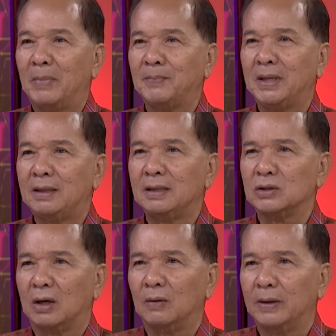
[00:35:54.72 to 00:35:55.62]
กว่าไม่มี
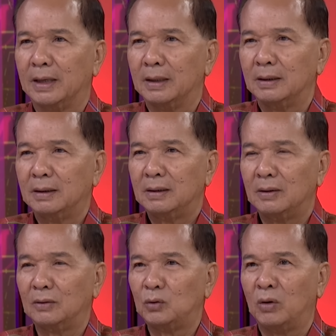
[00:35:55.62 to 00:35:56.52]
ที่จอดรถอ่ะ
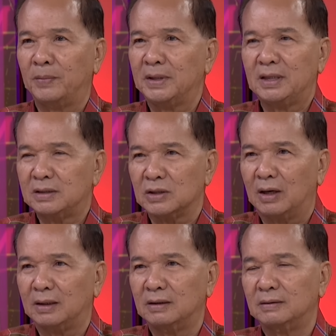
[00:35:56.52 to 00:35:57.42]
รถคือหมาย
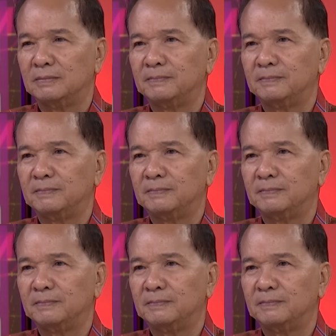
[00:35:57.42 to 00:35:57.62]
ถึงว่า